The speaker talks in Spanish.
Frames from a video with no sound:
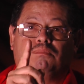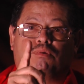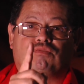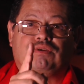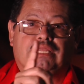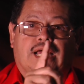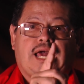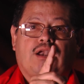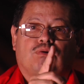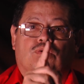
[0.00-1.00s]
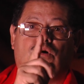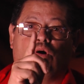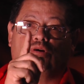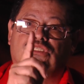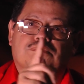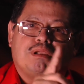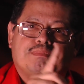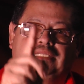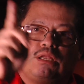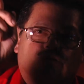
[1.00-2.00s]
por fin de encargo o
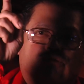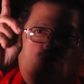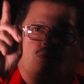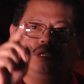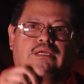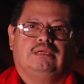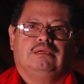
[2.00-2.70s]
simplemente los corre.